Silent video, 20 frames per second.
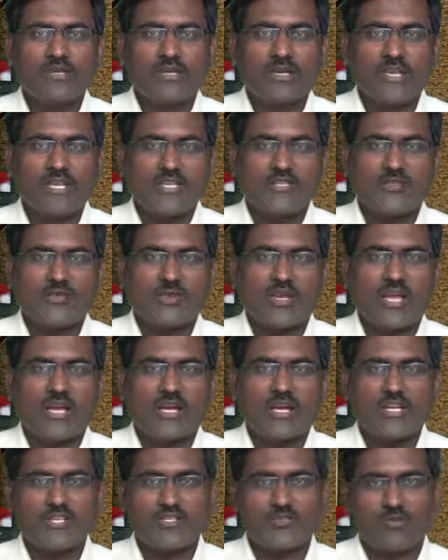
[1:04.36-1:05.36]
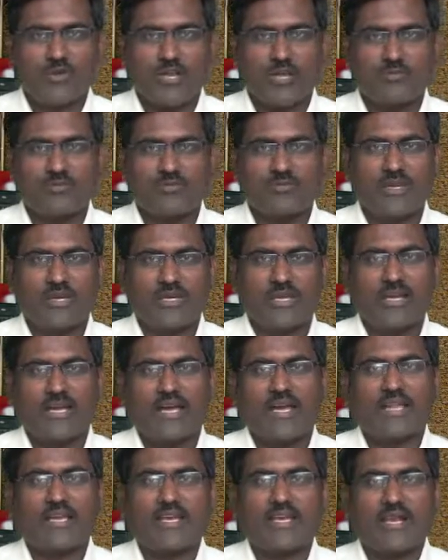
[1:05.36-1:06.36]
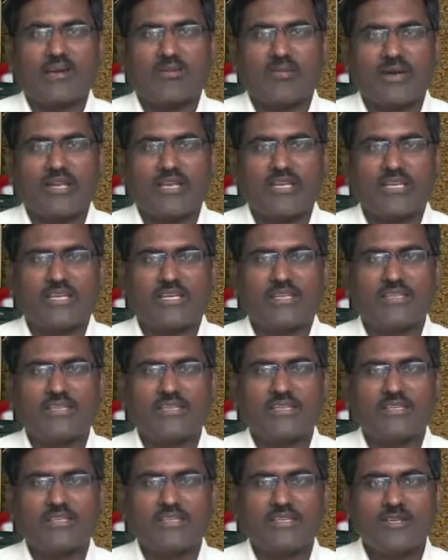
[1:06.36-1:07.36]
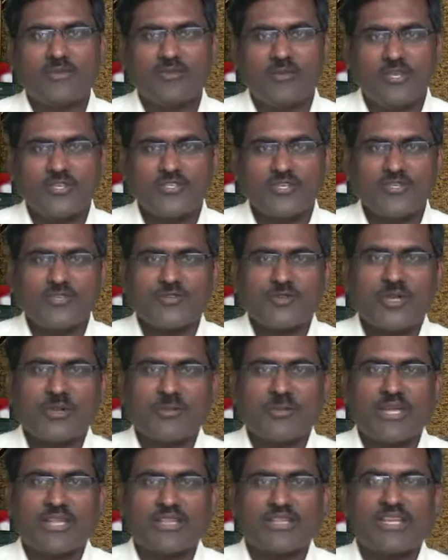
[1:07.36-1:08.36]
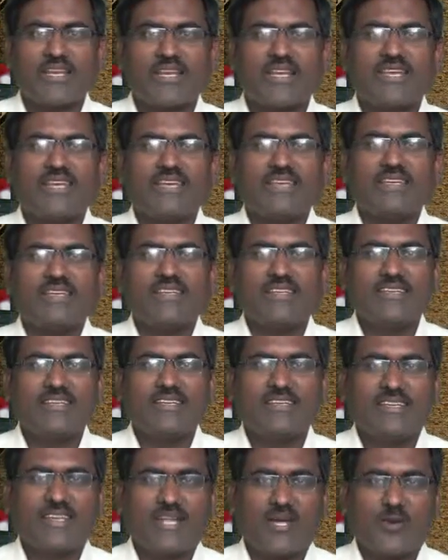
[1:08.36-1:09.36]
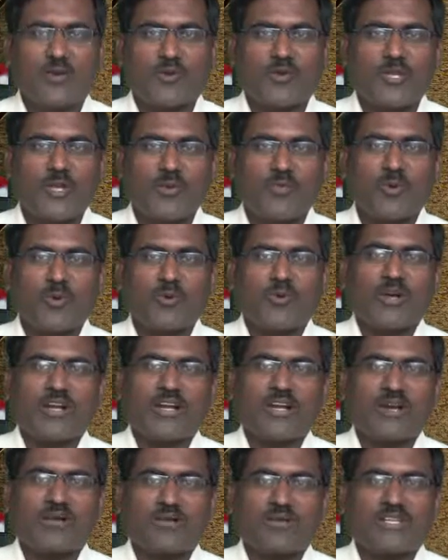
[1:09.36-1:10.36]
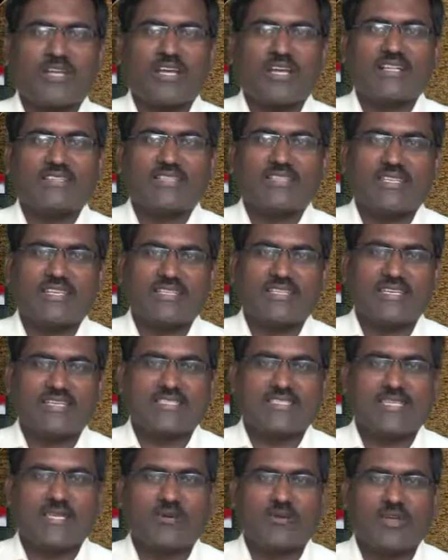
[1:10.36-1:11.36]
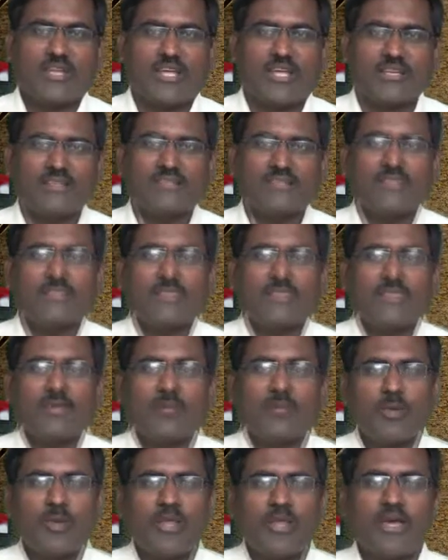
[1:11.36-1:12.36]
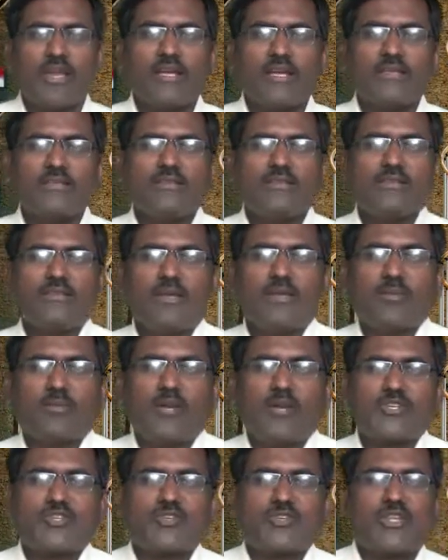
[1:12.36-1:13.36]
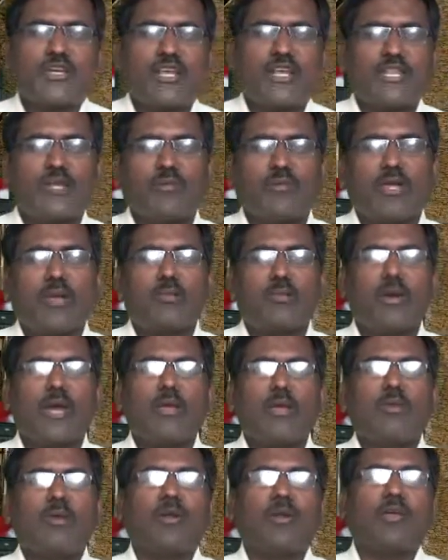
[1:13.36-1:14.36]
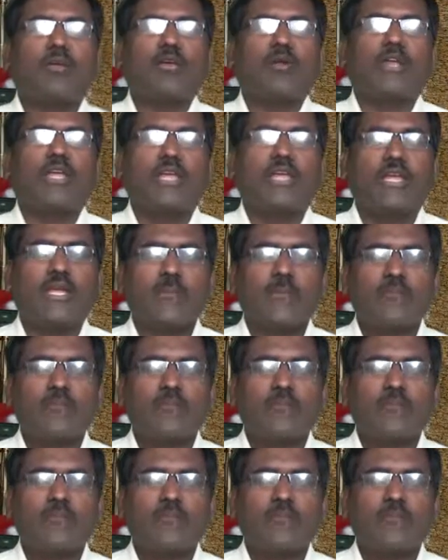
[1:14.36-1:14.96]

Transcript: క్రీస్తు రాకడ స్వరం అనే కార్యక్రమాన్ని వీక్షిస్తున్న మీ అందరికీ నా హృదయపూర్వక వందనాలు తెలియజేస్తా ఉన్నాను ప్రియులారా పరిశుద్ధ గ్రంథమైన బైబిల్లో నుండి